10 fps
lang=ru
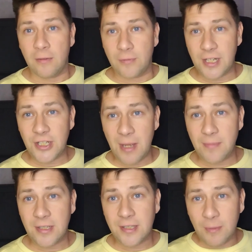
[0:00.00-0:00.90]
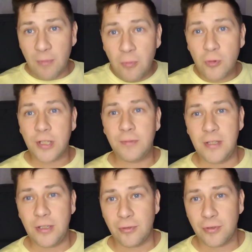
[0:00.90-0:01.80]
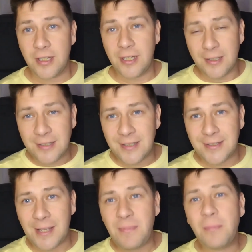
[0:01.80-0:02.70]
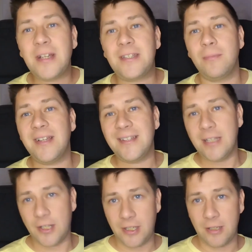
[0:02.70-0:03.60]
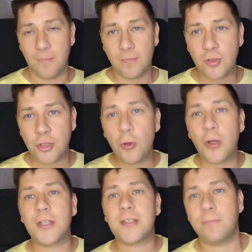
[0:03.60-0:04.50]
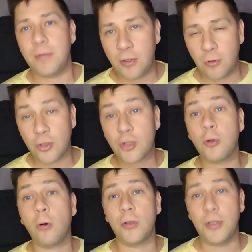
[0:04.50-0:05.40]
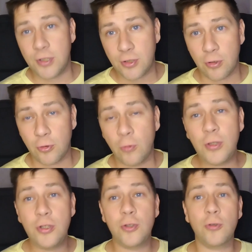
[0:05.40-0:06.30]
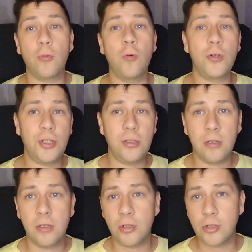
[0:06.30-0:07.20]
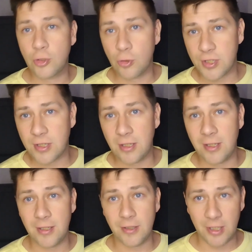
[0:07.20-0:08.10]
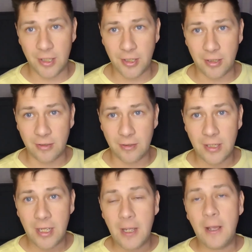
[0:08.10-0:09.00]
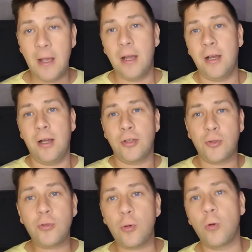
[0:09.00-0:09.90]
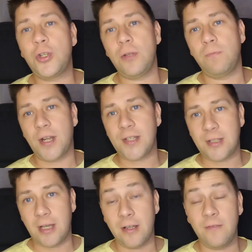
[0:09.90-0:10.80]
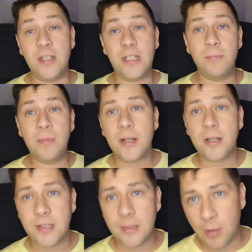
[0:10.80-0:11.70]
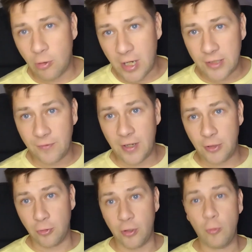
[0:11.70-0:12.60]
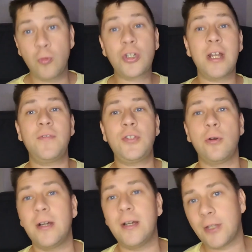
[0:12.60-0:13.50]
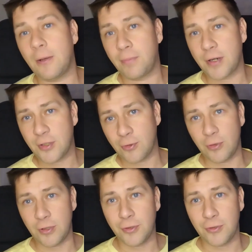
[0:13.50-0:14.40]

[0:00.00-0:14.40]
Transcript: Возвращаемся к самому затмению, да, к самим этим энергиям. Что это за переход? Что он несет? Он несет очень жесткие энергии. Суть очень проста. Весь мир запывает войной. Уже все это происходит.